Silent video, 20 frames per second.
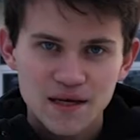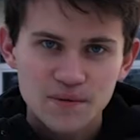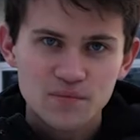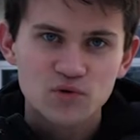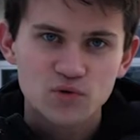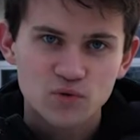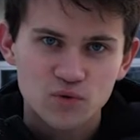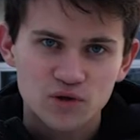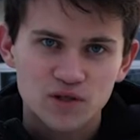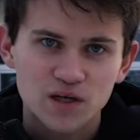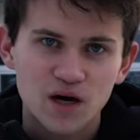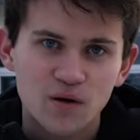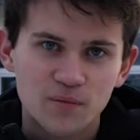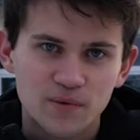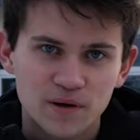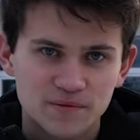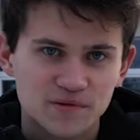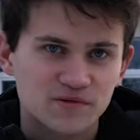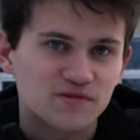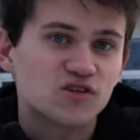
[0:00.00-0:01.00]
jedem
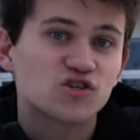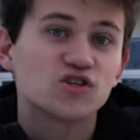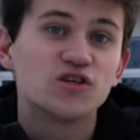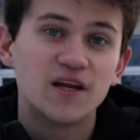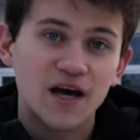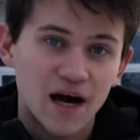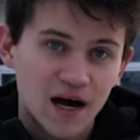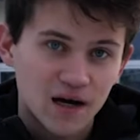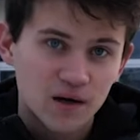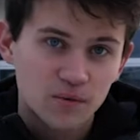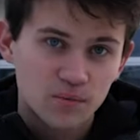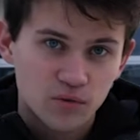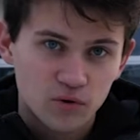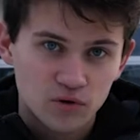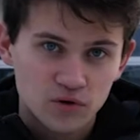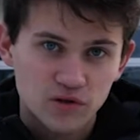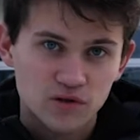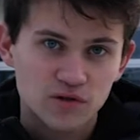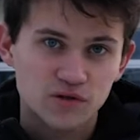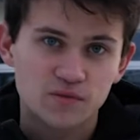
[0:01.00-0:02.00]
Jugendraum gibt es verschiedene
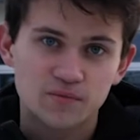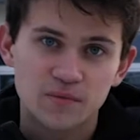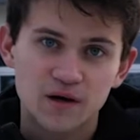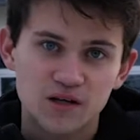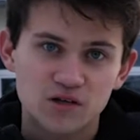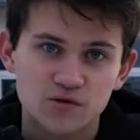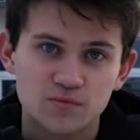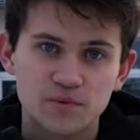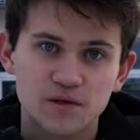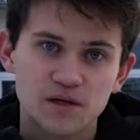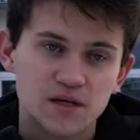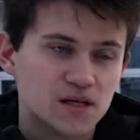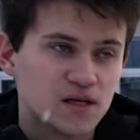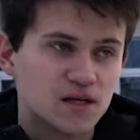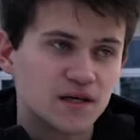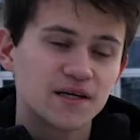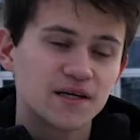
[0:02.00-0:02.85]
Angebote, zum Beispiel